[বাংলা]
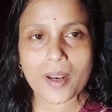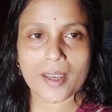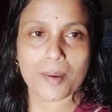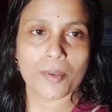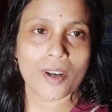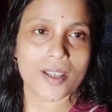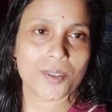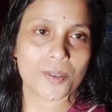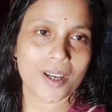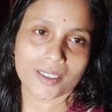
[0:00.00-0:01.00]
তোমরা কেমন
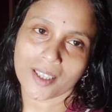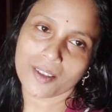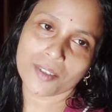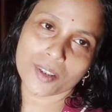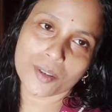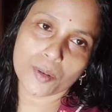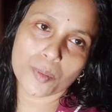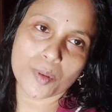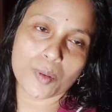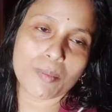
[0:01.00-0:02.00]
আছো আশা করি খুব
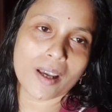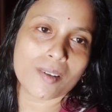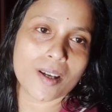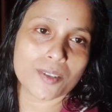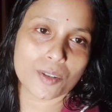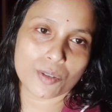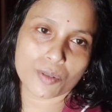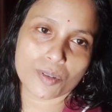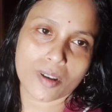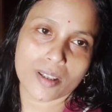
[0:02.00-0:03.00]
খুব ভালো আছো
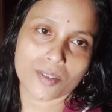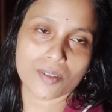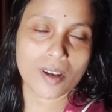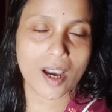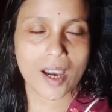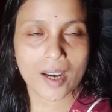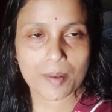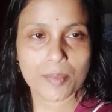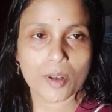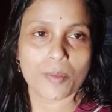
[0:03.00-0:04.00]
সুস্থ আছো আর
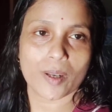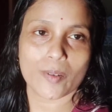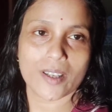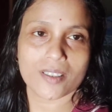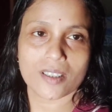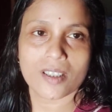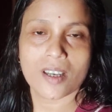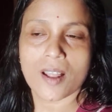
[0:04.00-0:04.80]
আমরাও ভালো আছি